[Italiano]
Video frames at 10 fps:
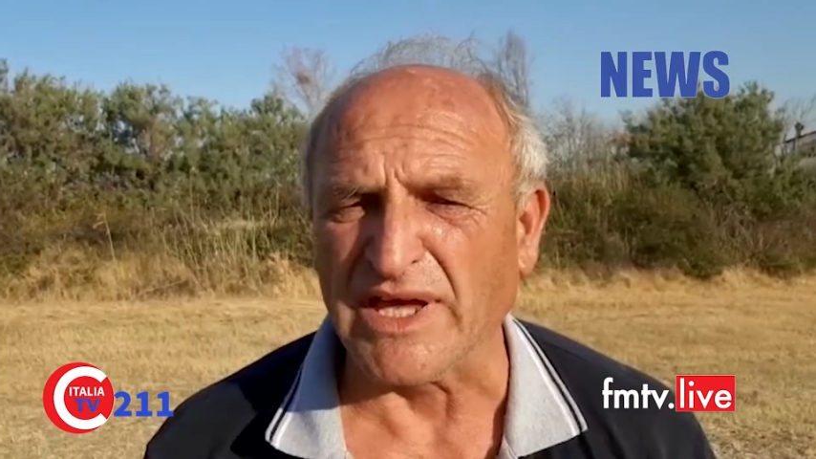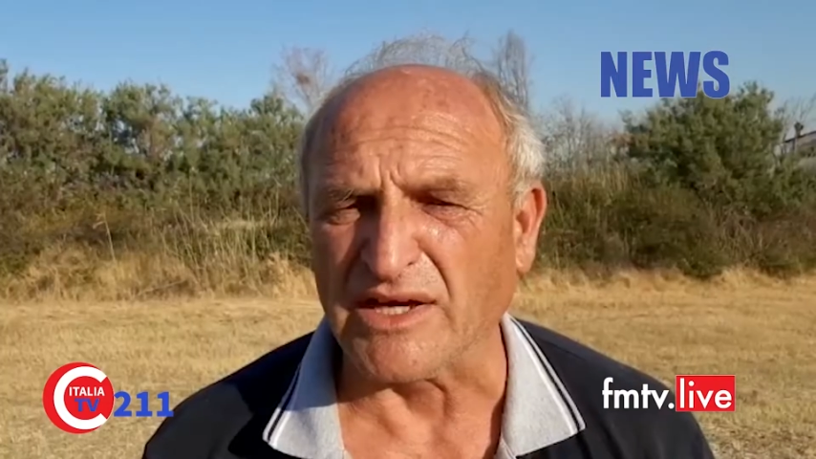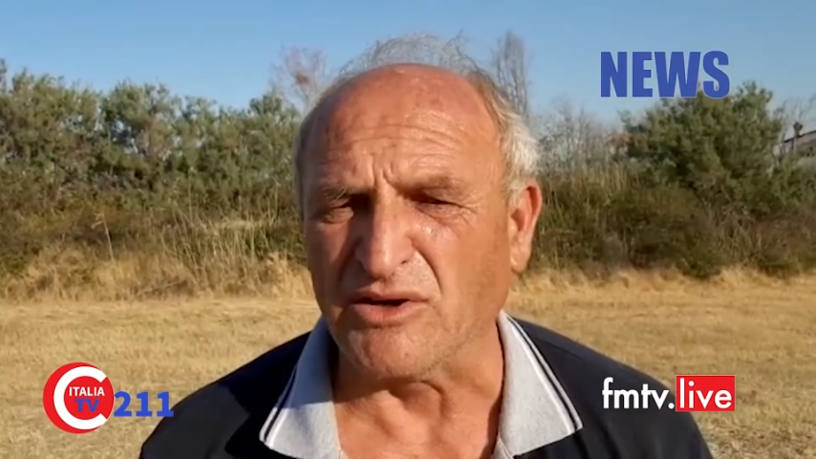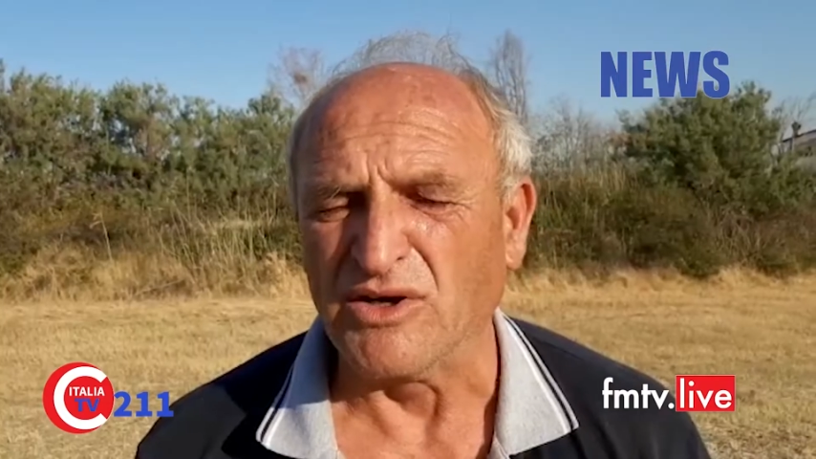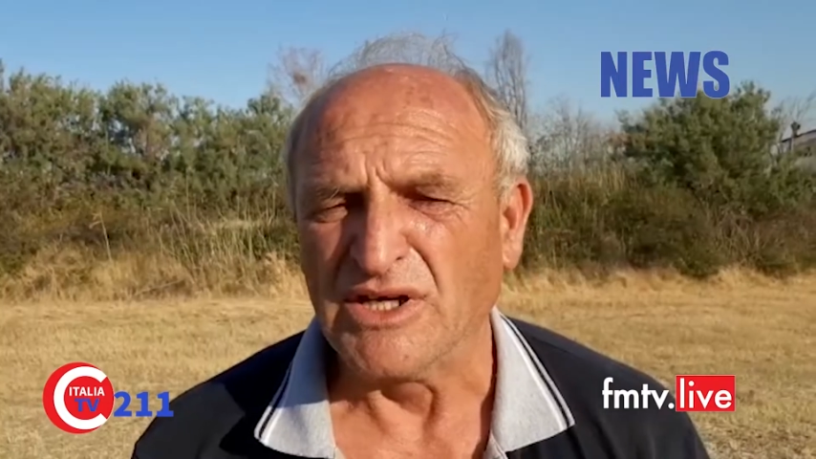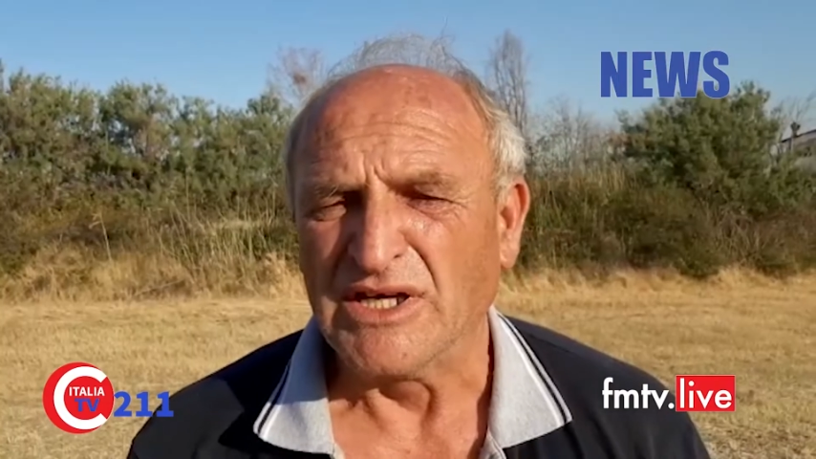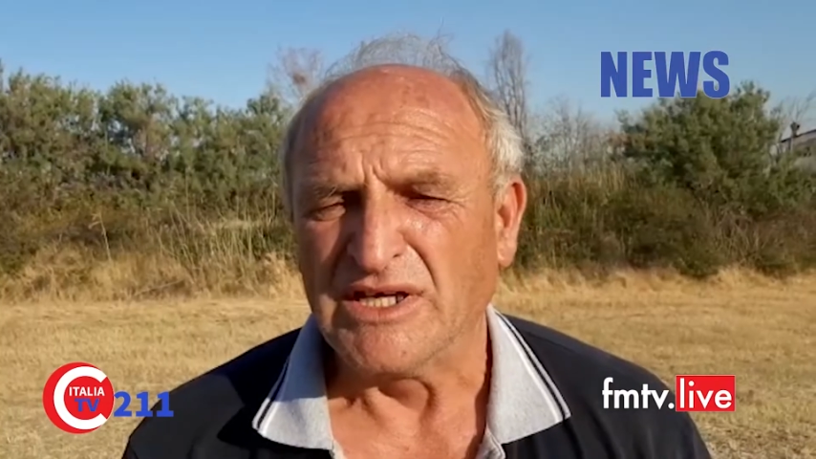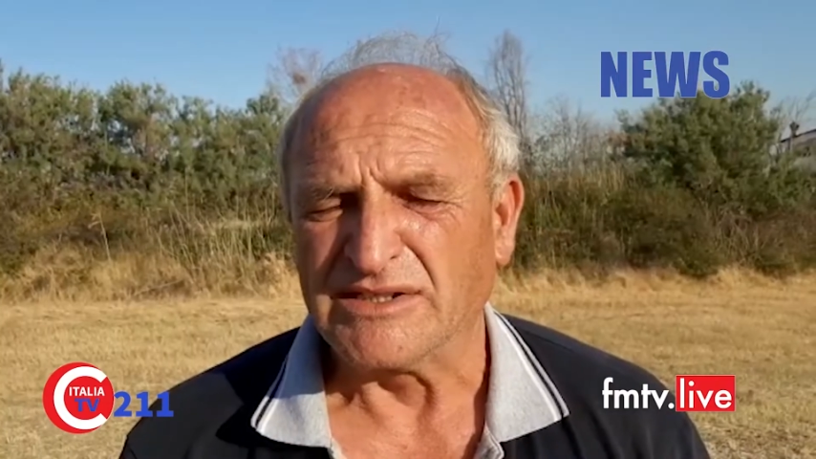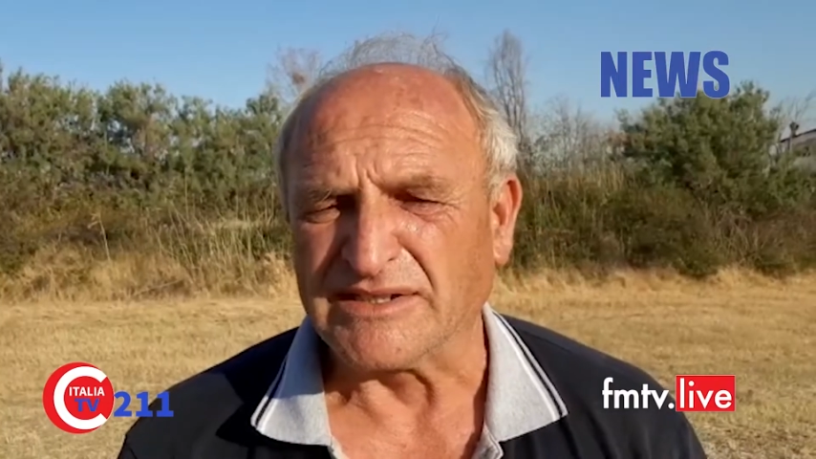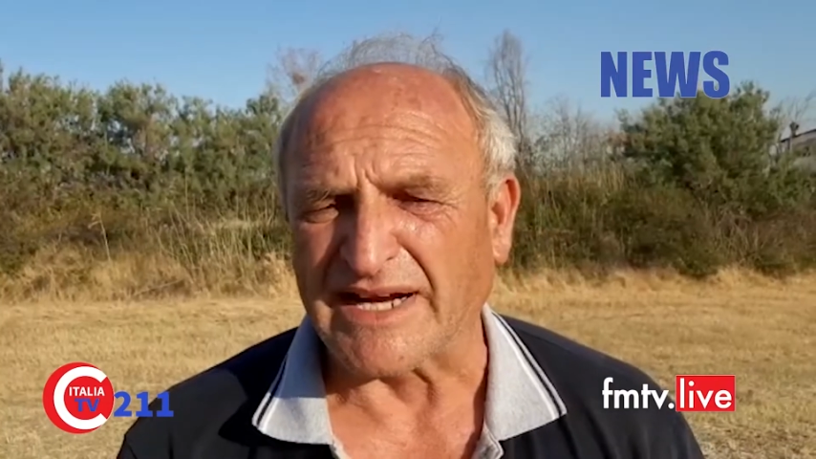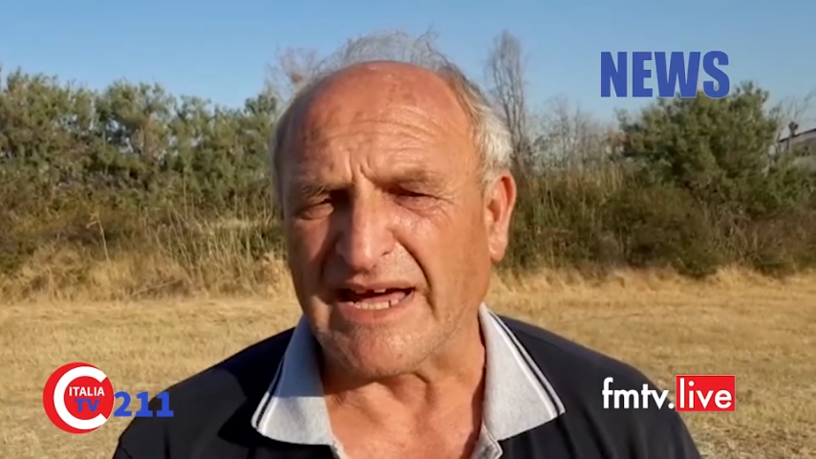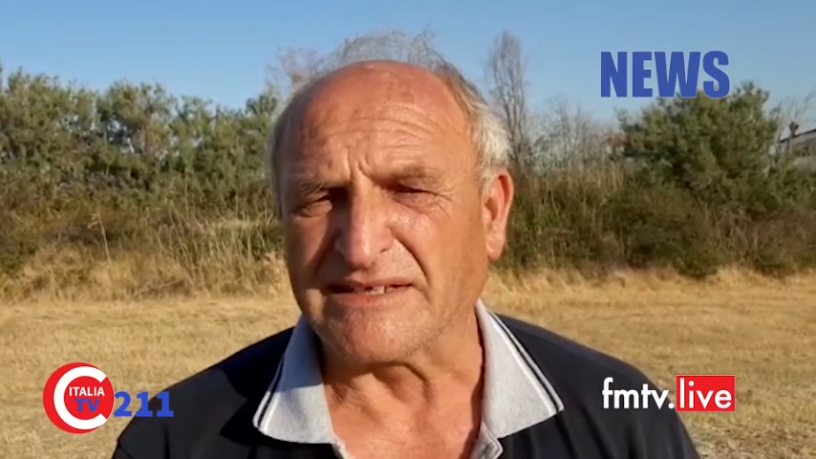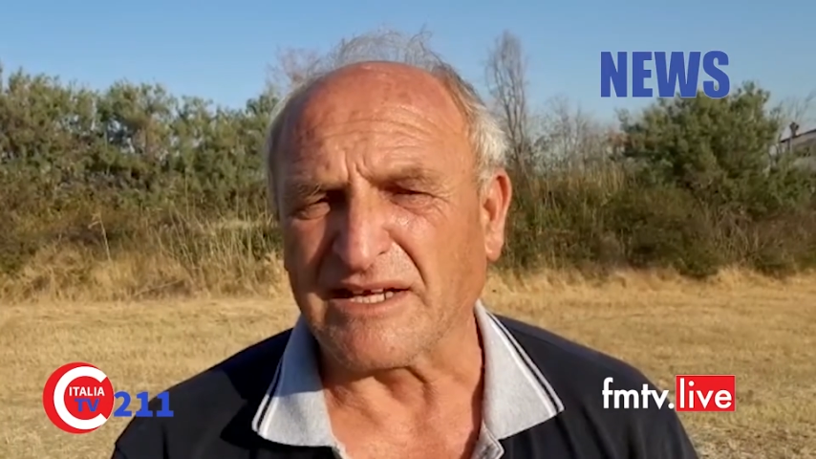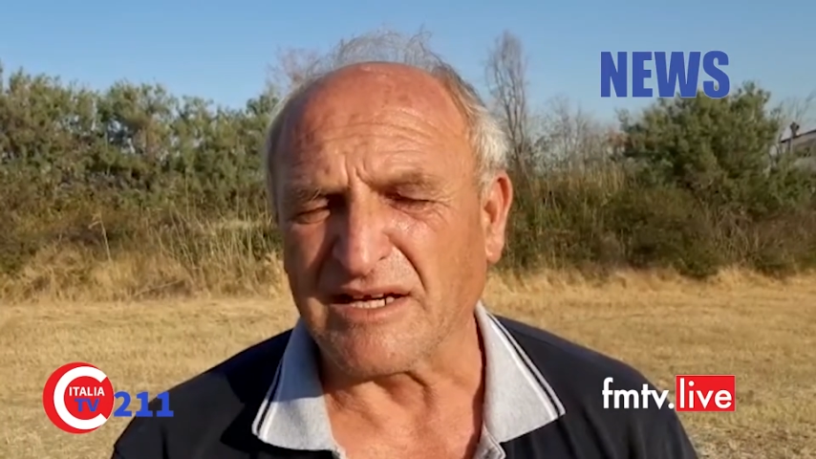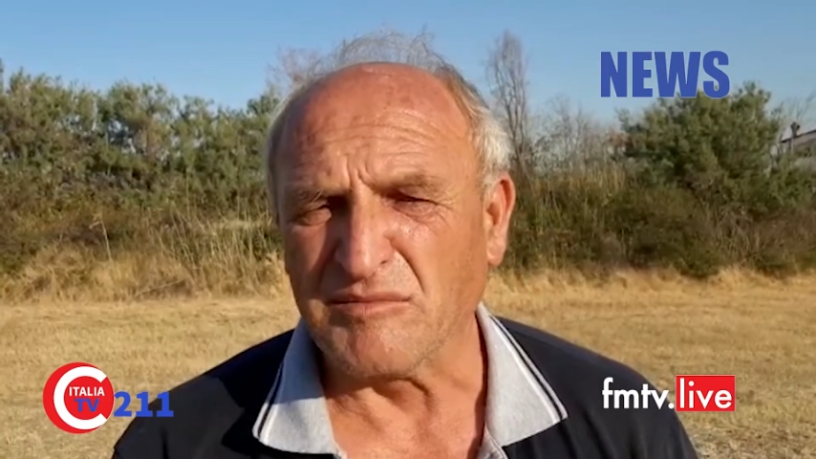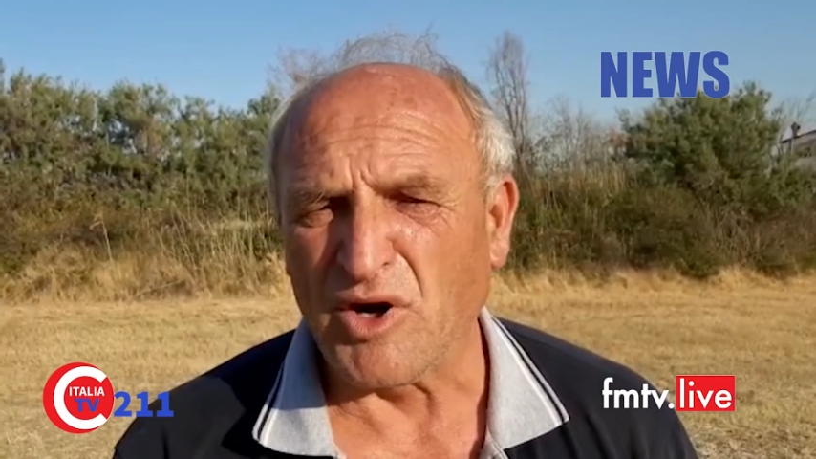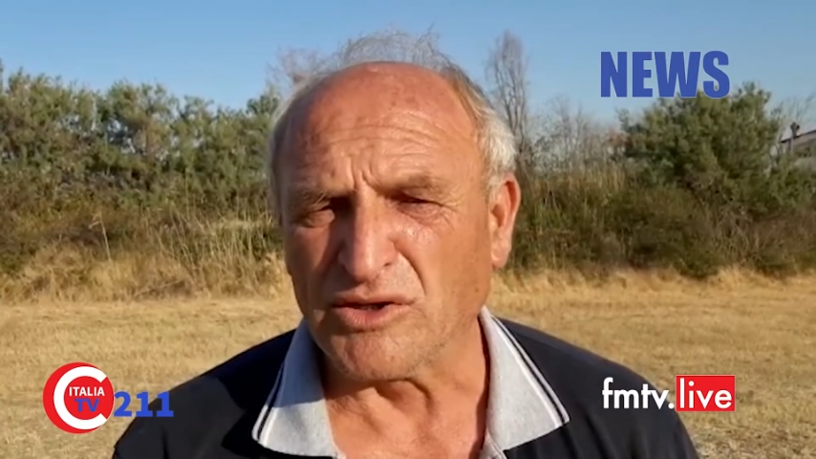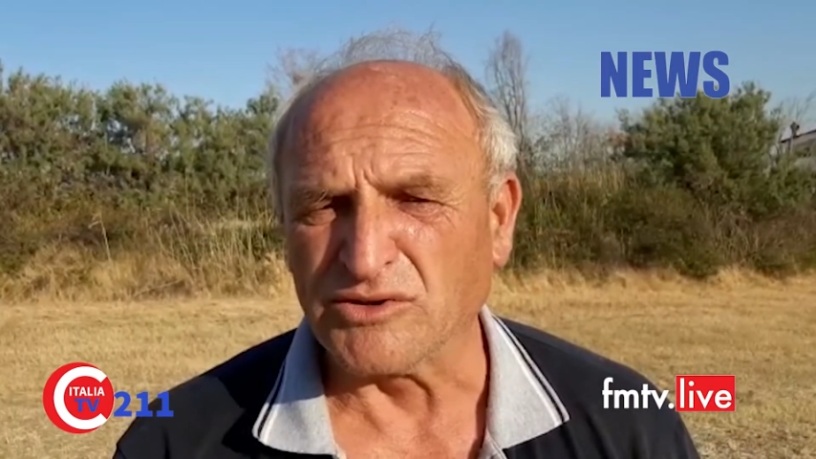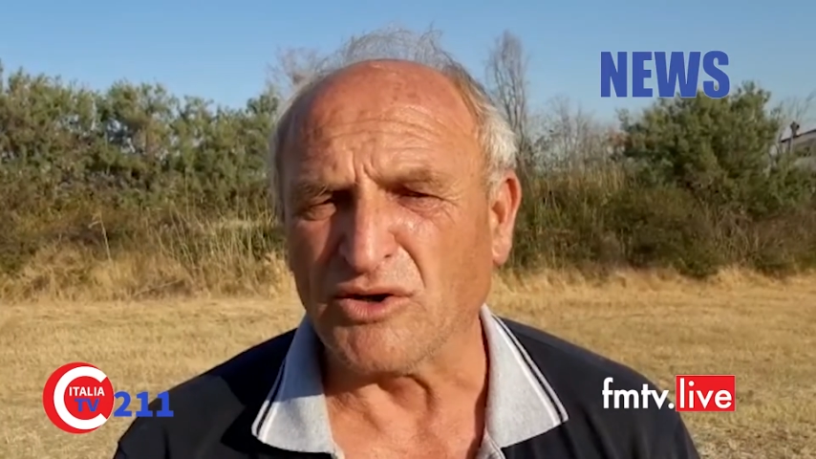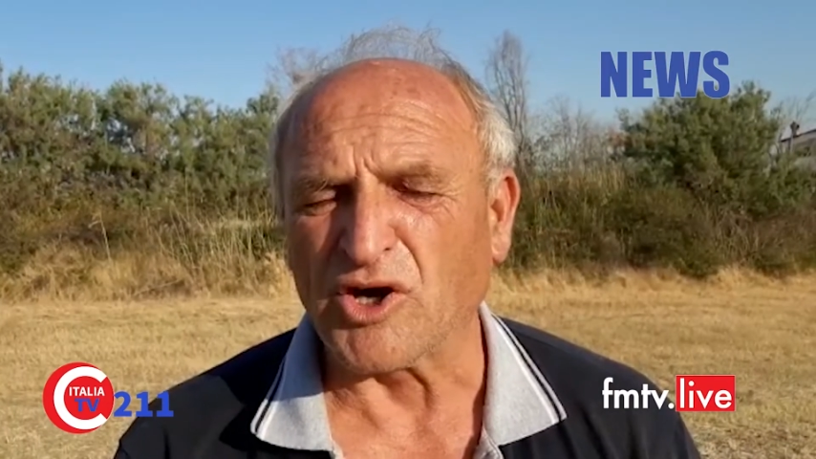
ecco, tra terremoto,